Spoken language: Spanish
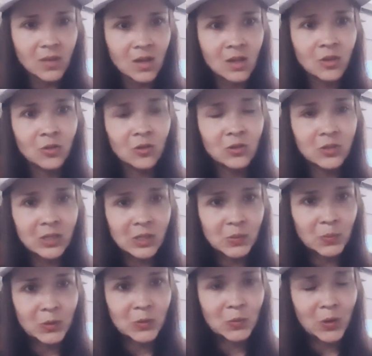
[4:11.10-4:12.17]

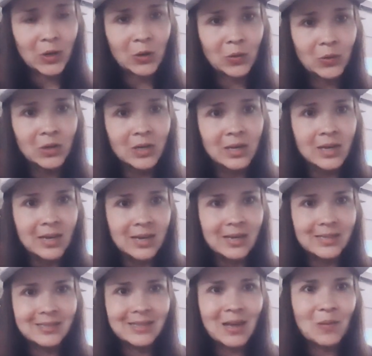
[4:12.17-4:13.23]
Entonces, pues bueno,
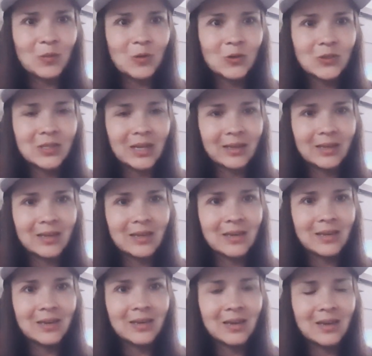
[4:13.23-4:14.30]
estamos
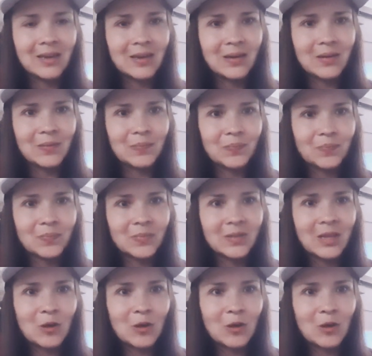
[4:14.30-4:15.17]
aquí em,